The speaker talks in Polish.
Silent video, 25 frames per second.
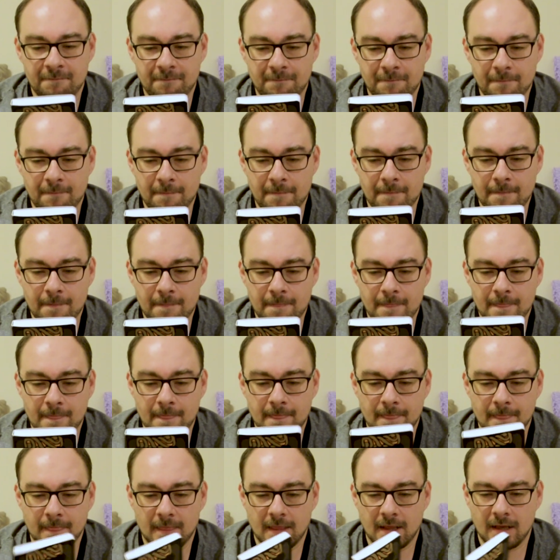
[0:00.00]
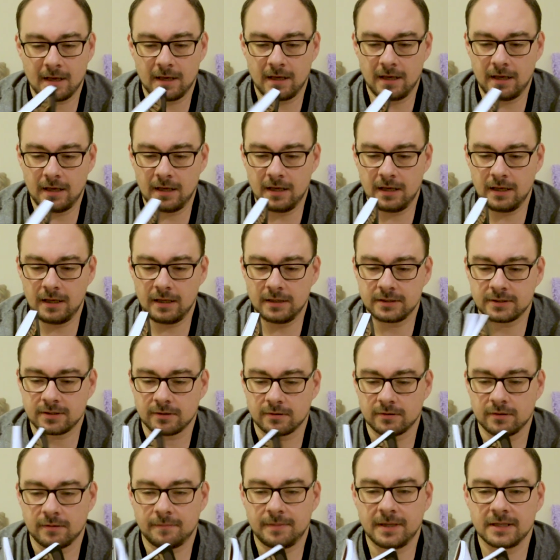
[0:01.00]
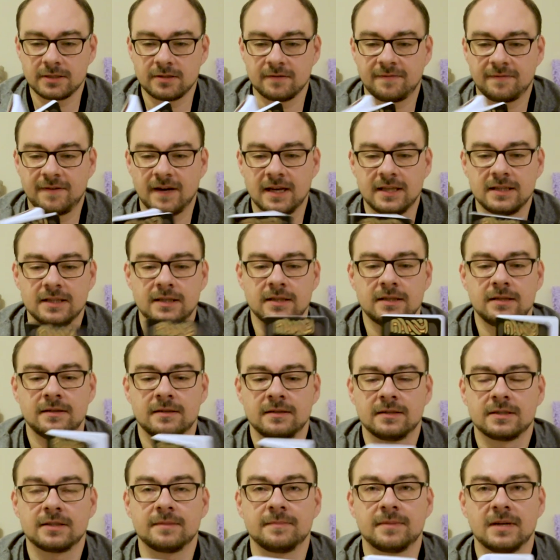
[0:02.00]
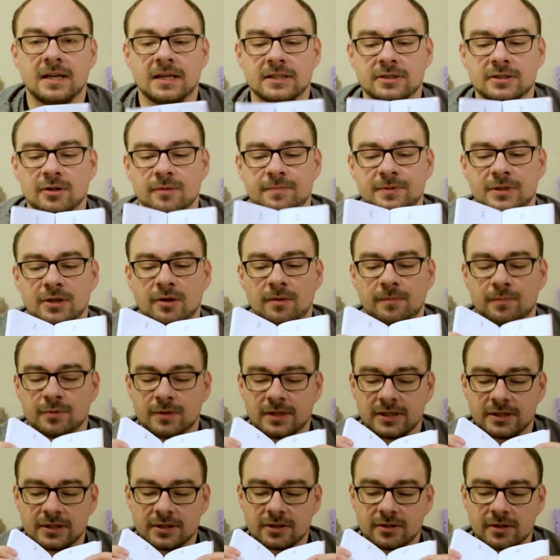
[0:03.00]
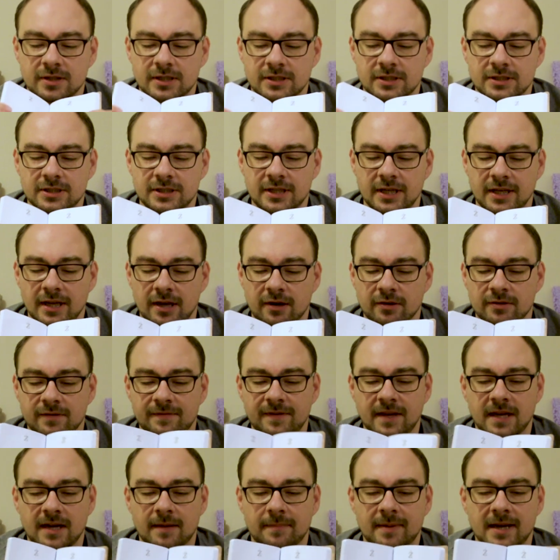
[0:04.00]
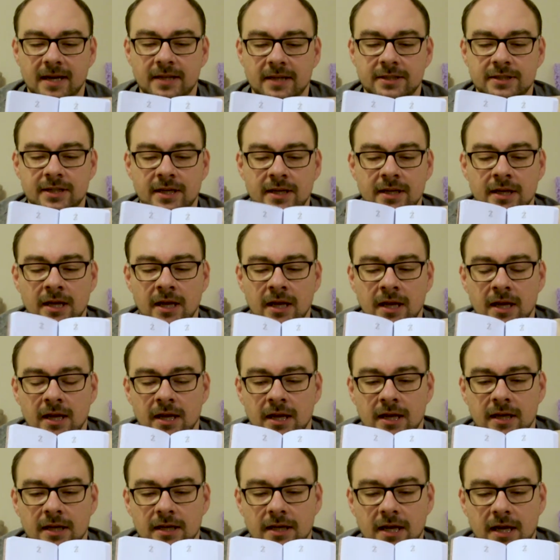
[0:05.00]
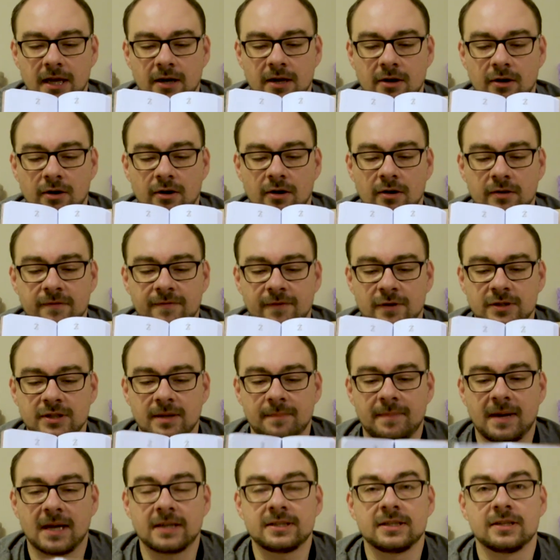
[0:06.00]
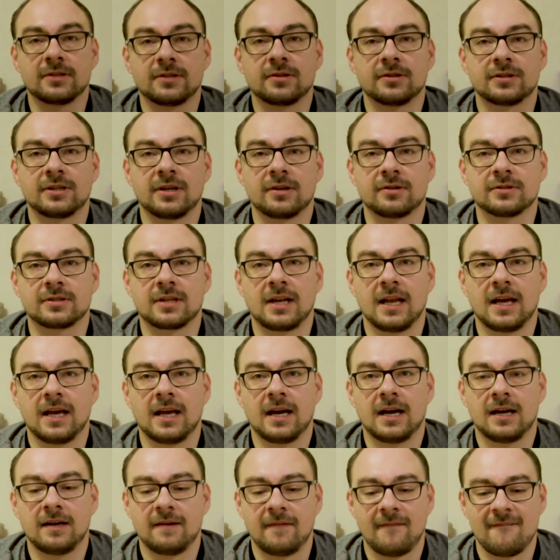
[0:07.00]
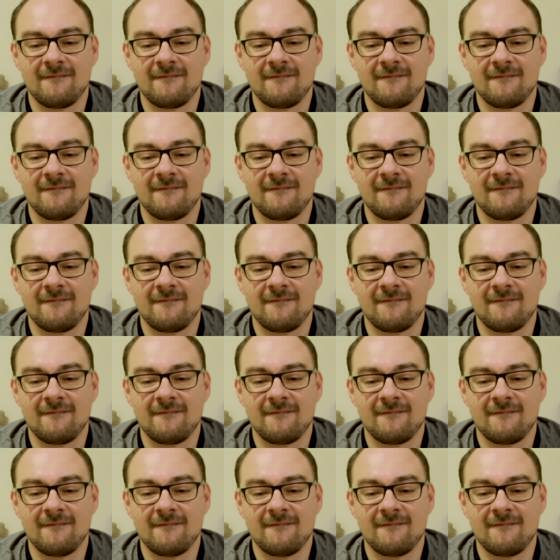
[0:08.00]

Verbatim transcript: Mm, I co, no bardzo fajny, żeby leżał przy komputerze, szkoda, że się nie otwiera bardziej. Jak otworzę bardziej, to się rozkleja.